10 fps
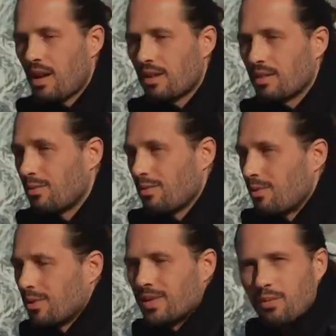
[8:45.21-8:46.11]
Et là,
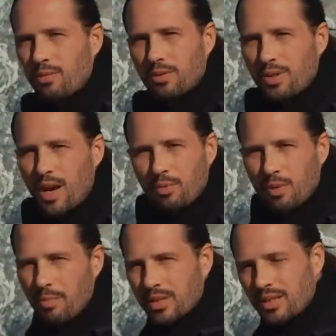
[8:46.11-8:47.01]
le cerf ou le renard
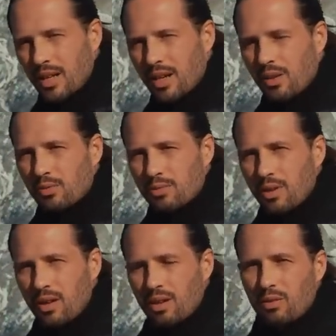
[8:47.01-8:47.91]
pourrait passer derrière nous,
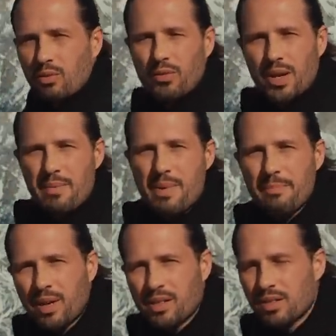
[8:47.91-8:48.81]
on ne le verrait
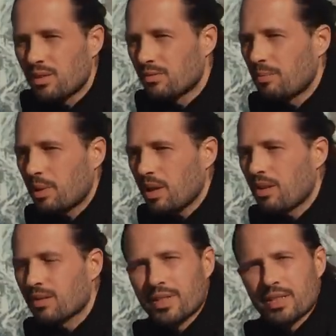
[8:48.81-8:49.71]
même pas si on est pris dans
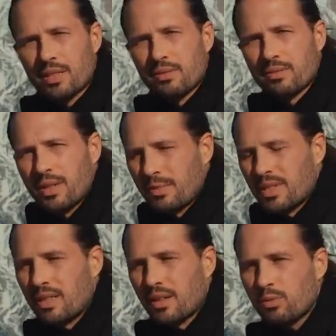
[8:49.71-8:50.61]
la conversation. Mais
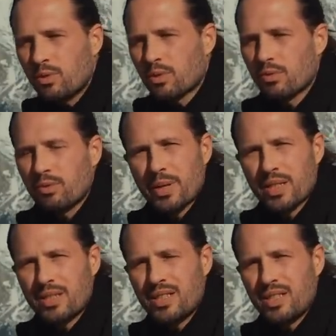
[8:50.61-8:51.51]
si d'un coup j'entends une
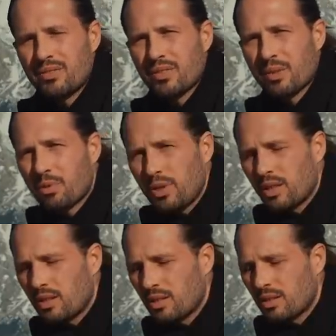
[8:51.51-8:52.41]
brindille qui fait un bruit,
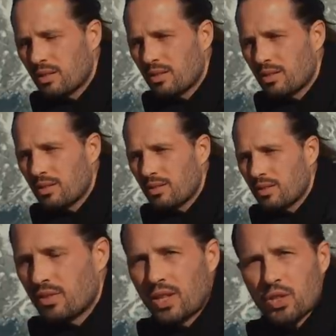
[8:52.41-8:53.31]

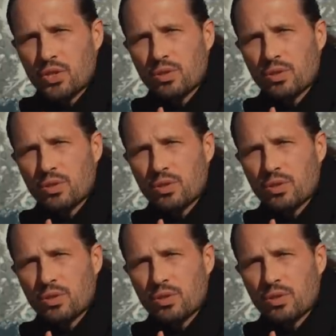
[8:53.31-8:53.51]
je vais dire,